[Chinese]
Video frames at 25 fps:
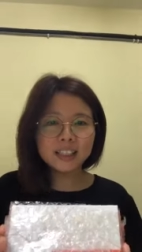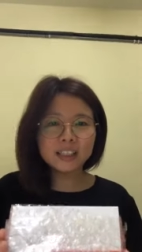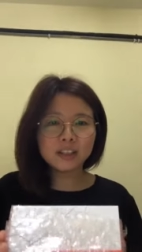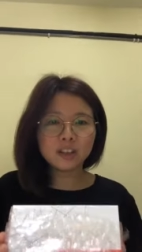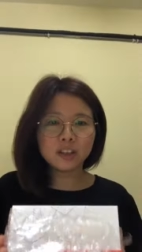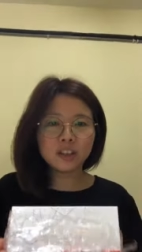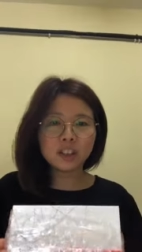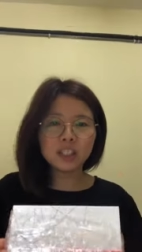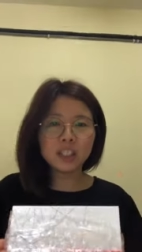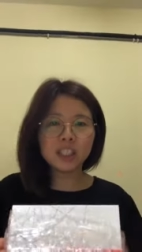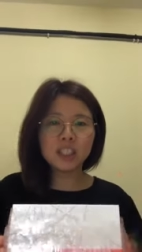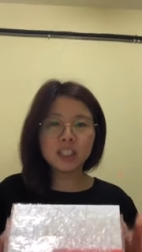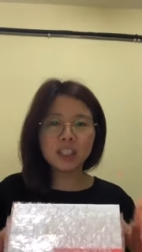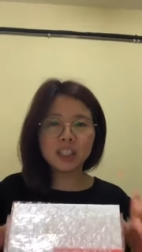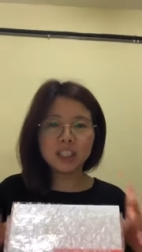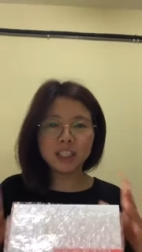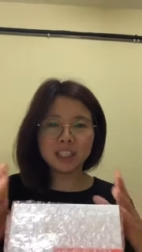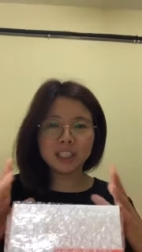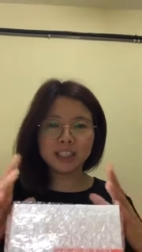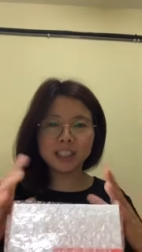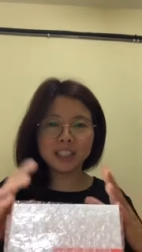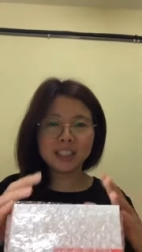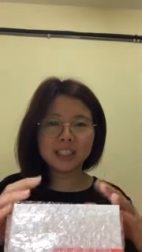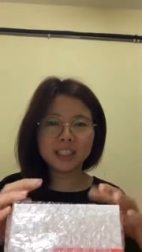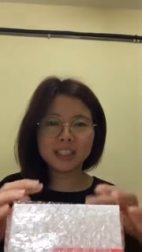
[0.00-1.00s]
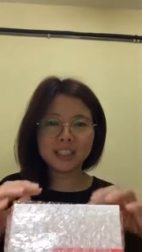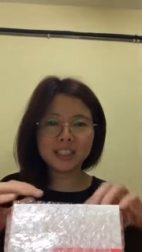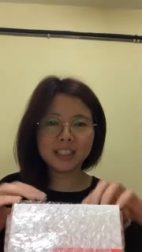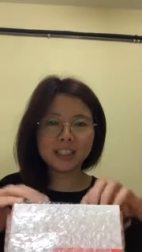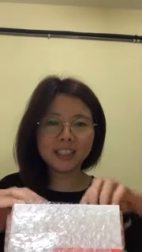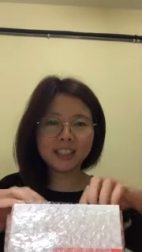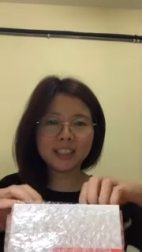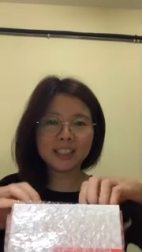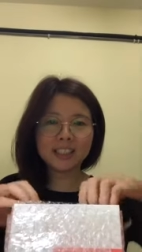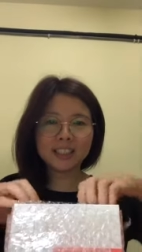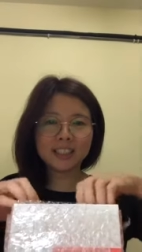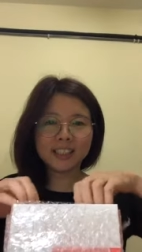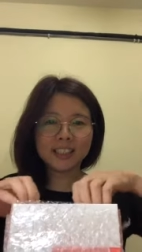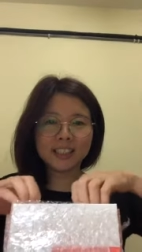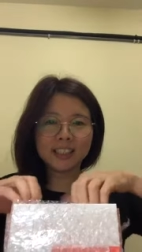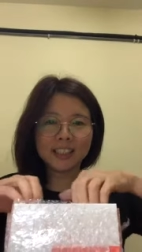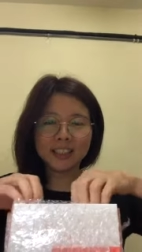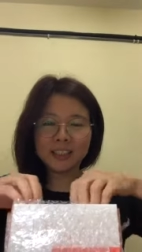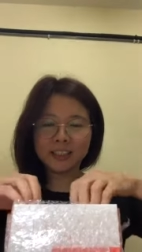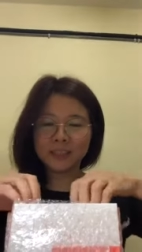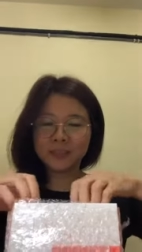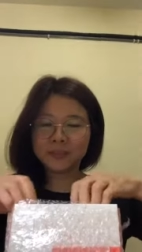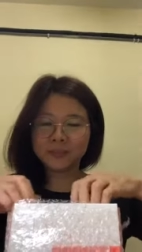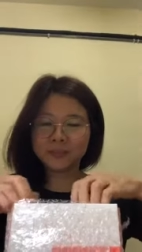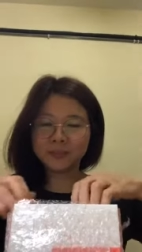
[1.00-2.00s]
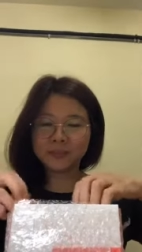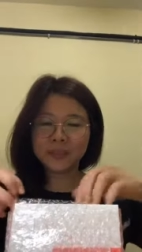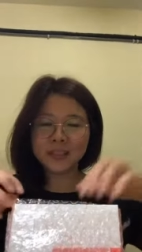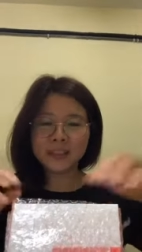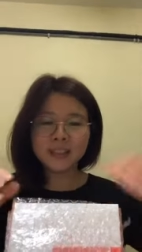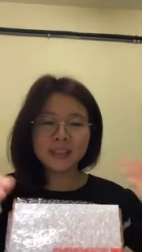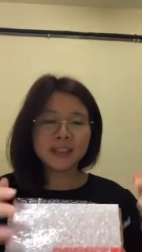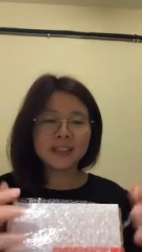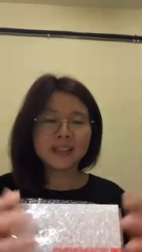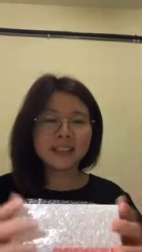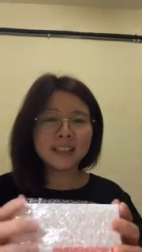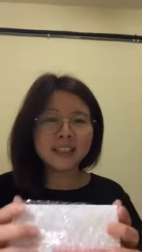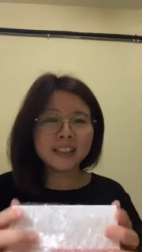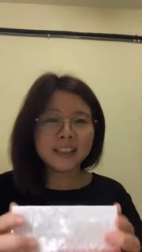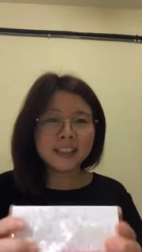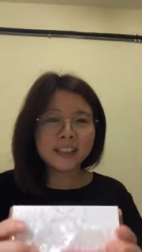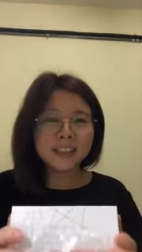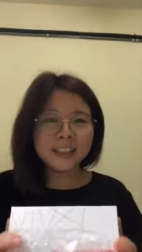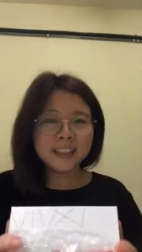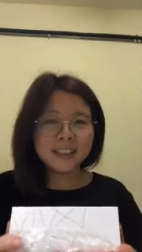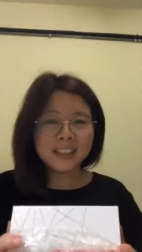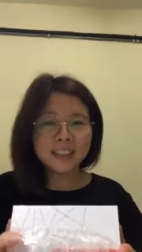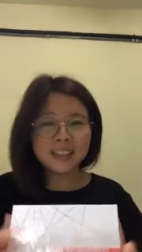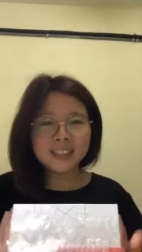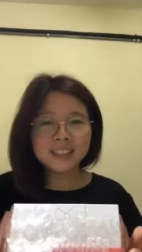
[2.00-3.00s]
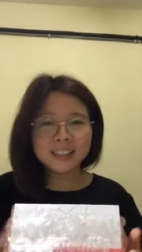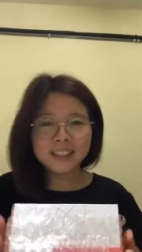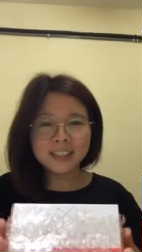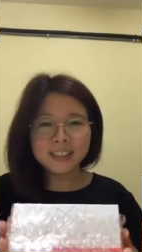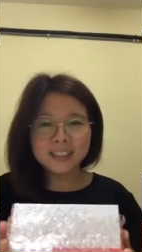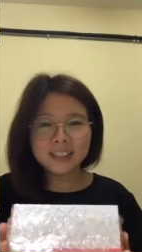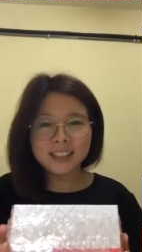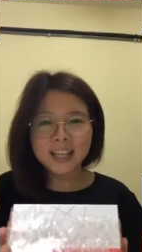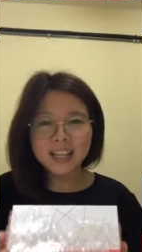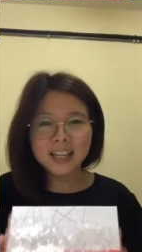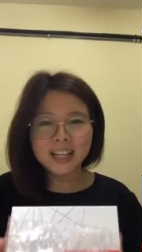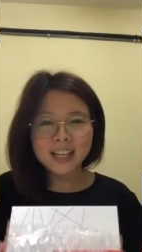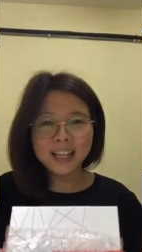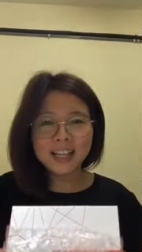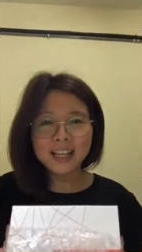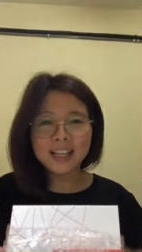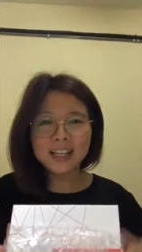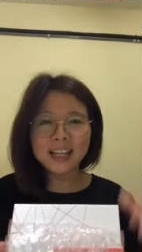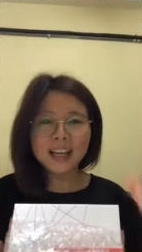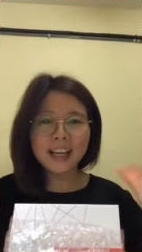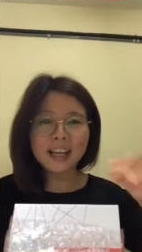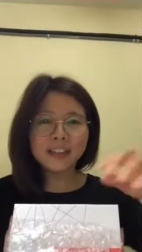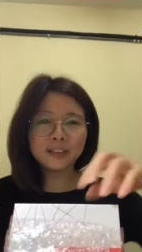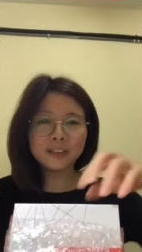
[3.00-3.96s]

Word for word: c a t h e r i n e 来来